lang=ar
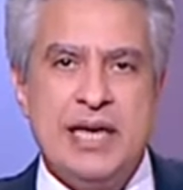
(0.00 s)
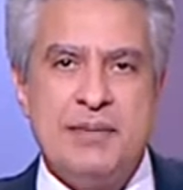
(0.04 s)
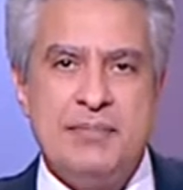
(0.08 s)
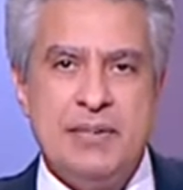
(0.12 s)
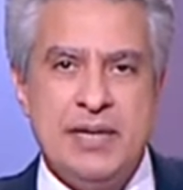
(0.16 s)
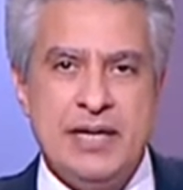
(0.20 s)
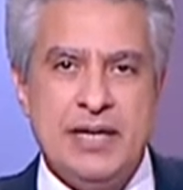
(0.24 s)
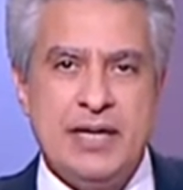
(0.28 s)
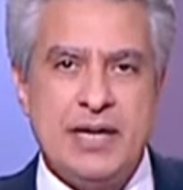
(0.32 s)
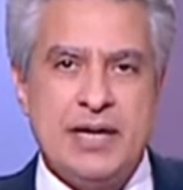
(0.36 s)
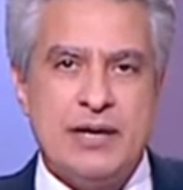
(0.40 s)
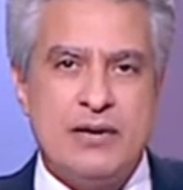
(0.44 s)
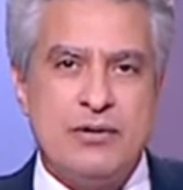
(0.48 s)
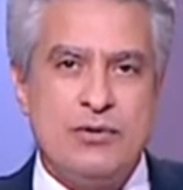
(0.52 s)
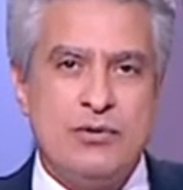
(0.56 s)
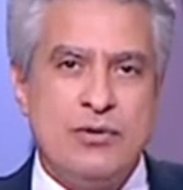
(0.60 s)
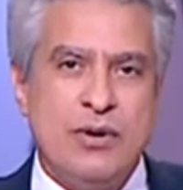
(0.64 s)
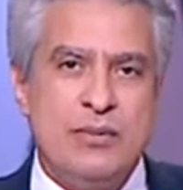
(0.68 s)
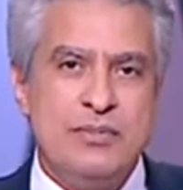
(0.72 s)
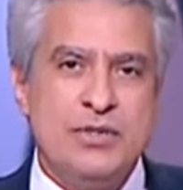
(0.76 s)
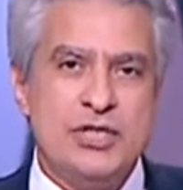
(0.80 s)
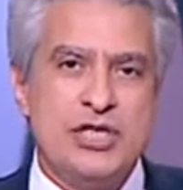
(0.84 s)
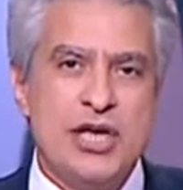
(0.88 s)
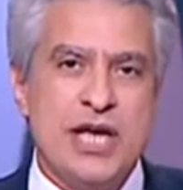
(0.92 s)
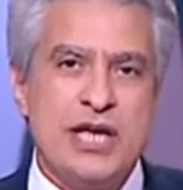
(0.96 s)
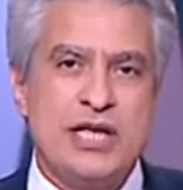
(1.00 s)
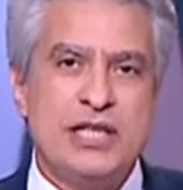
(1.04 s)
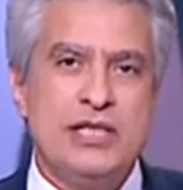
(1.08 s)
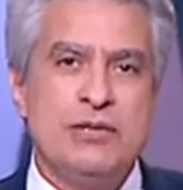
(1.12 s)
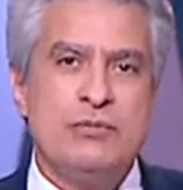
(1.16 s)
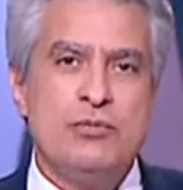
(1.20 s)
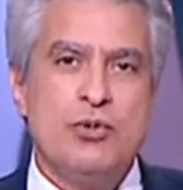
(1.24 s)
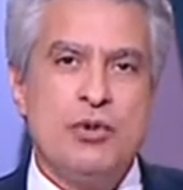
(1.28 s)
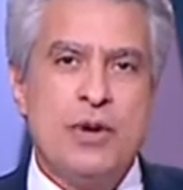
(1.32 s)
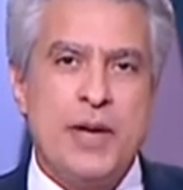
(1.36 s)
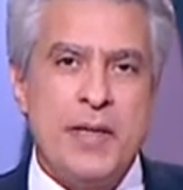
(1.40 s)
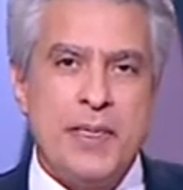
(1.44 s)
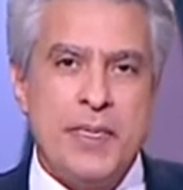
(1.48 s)
كبير
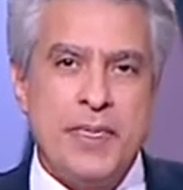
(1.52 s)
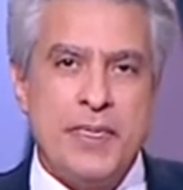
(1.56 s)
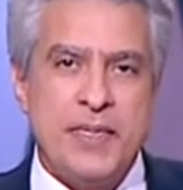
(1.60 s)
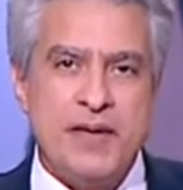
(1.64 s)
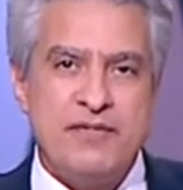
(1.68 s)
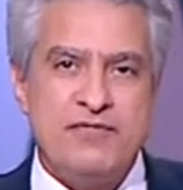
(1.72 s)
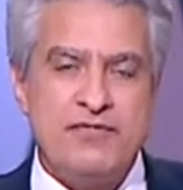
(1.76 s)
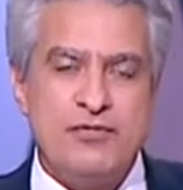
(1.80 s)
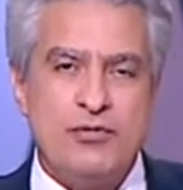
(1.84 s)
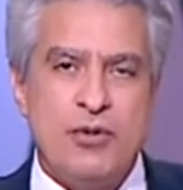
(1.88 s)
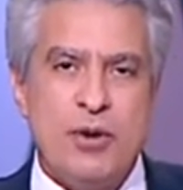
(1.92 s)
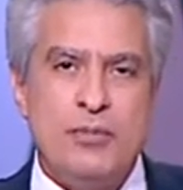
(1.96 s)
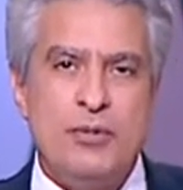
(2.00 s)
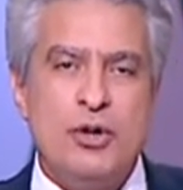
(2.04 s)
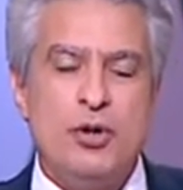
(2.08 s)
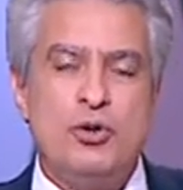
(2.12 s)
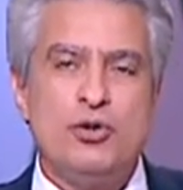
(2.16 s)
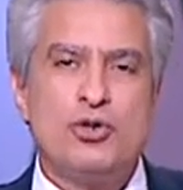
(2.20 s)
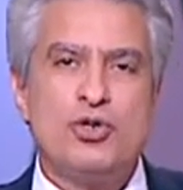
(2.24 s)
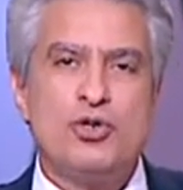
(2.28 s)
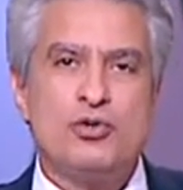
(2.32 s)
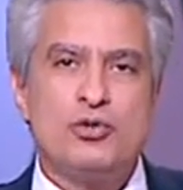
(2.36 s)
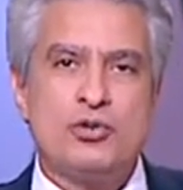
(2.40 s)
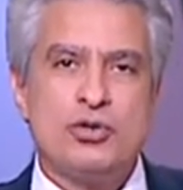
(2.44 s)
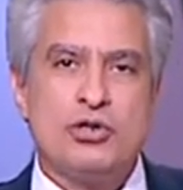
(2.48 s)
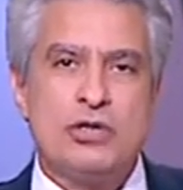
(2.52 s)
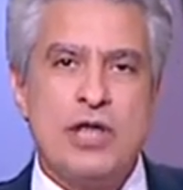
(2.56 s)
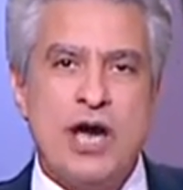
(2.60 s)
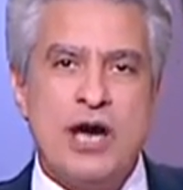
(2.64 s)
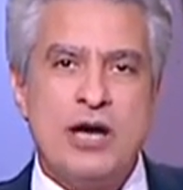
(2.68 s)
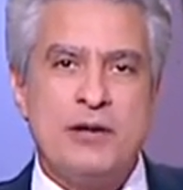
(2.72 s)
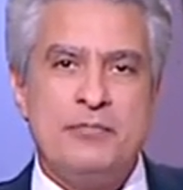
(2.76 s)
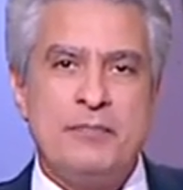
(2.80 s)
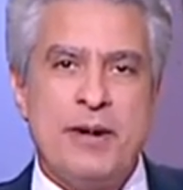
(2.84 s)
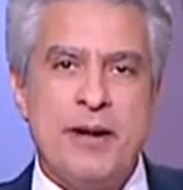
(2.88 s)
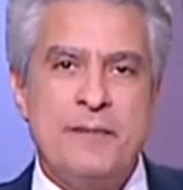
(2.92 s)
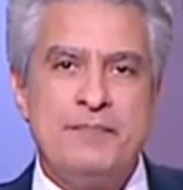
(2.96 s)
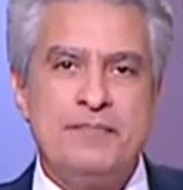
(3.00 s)
وبشكل مكثف وبحشود
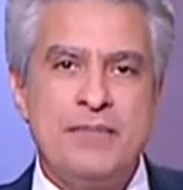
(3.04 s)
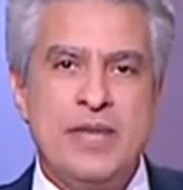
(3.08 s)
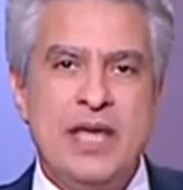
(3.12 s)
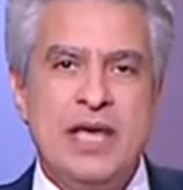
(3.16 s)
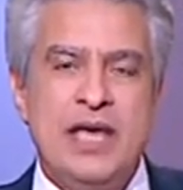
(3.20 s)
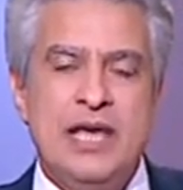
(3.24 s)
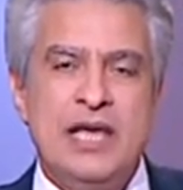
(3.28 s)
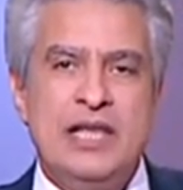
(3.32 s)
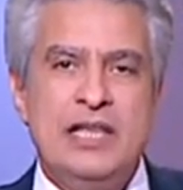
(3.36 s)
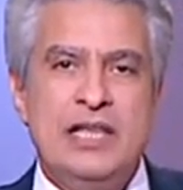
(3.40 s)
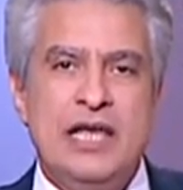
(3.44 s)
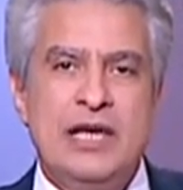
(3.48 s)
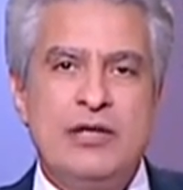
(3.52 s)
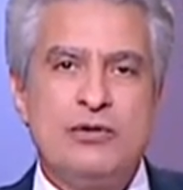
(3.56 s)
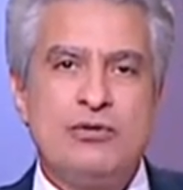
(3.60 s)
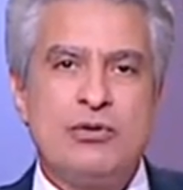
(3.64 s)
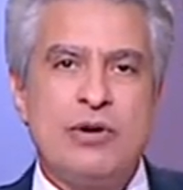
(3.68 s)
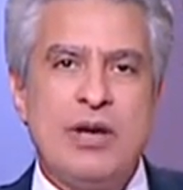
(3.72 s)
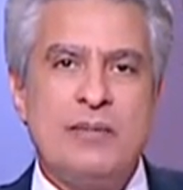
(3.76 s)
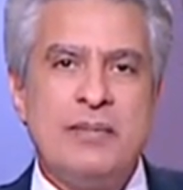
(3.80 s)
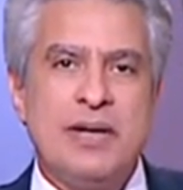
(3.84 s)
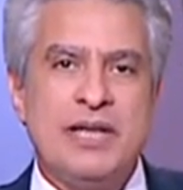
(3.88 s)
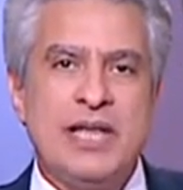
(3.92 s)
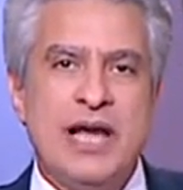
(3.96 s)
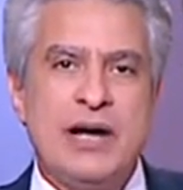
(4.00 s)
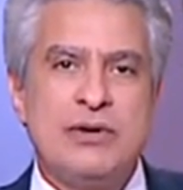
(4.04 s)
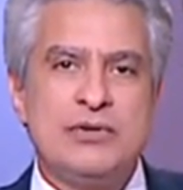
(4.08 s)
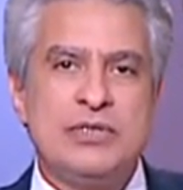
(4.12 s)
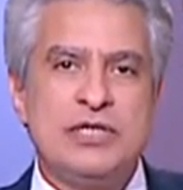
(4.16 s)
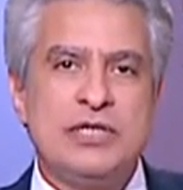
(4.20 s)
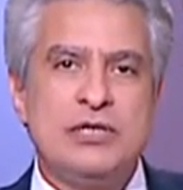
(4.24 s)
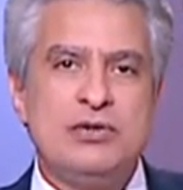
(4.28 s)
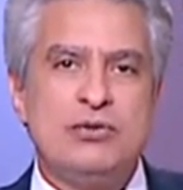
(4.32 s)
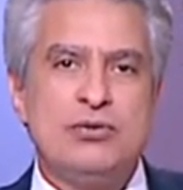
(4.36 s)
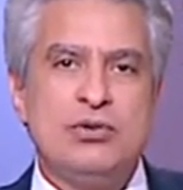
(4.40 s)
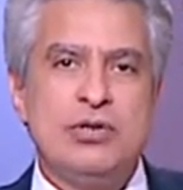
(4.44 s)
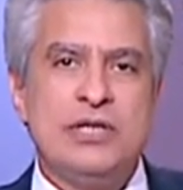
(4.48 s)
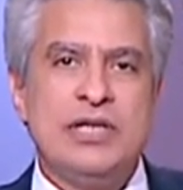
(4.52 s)
ضخمة لأنه كمان
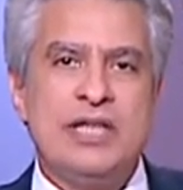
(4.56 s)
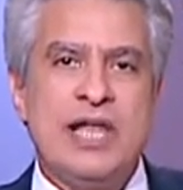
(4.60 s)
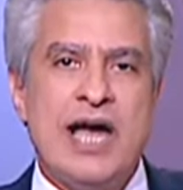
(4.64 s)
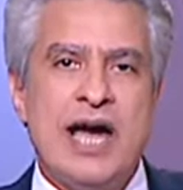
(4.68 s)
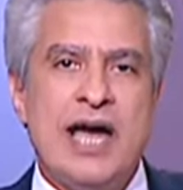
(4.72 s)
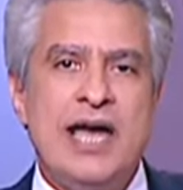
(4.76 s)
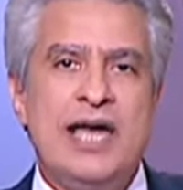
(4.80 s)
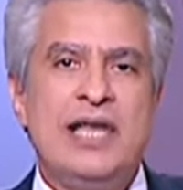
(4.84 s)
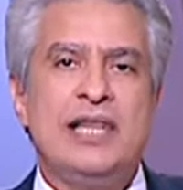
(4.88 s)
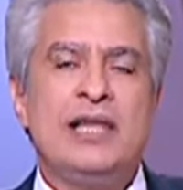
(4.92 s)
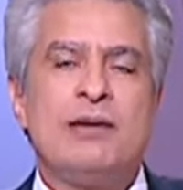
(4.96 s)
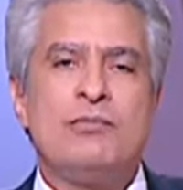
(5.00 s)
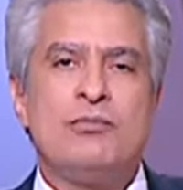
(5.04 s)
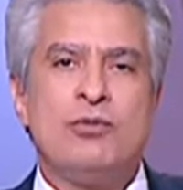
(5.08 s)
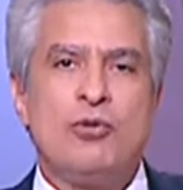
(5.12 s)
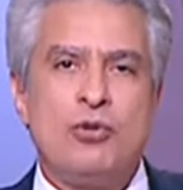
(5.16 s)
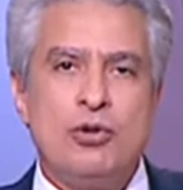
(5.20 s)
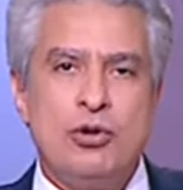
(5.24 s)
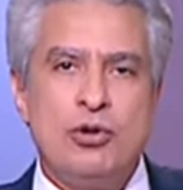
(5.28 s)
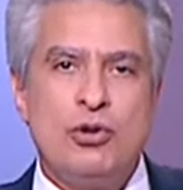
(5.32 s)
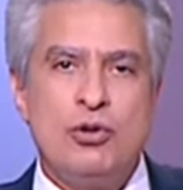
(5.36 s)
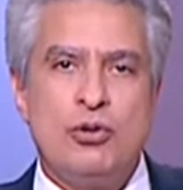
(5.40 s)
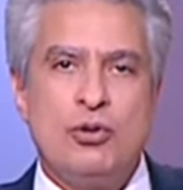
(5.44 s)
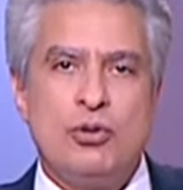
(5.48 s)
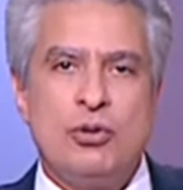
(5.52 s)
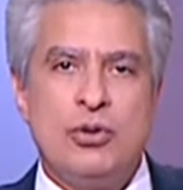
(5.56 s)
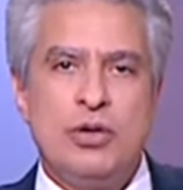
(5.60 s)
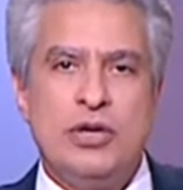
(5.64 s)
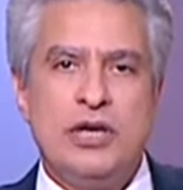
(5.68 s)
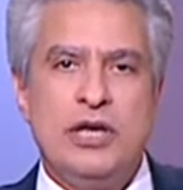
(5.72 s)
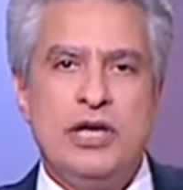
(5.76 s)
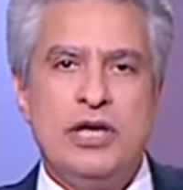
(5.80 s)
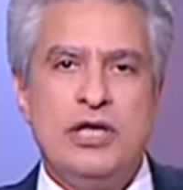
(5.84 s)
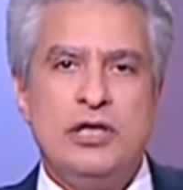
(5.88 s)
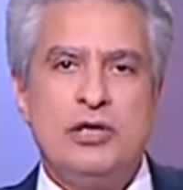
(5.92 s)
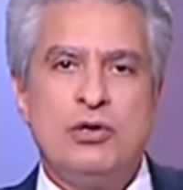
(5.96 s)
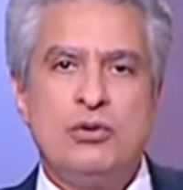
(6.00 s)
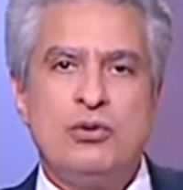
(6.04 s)
عاوزين نقول للعالم كله
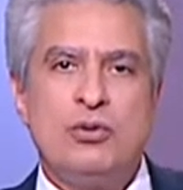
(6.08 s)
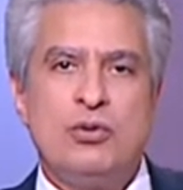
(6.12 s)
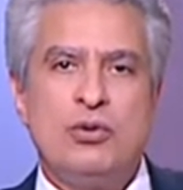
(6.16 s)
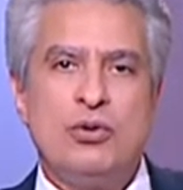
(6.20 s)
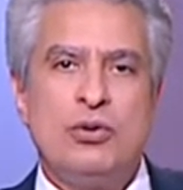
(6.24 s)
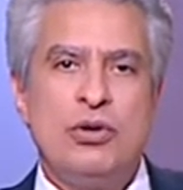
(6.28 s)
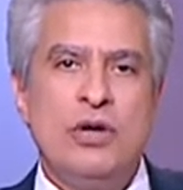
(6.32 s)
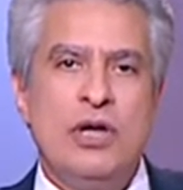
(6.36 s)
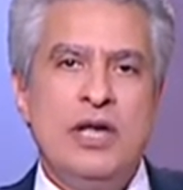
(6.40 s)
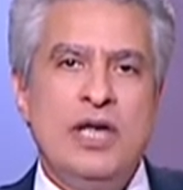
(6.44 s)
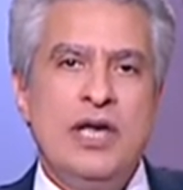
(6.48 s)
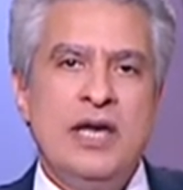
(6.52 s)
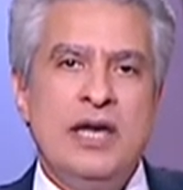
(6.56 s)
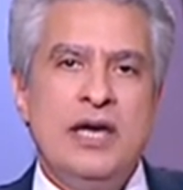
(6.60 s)
أنه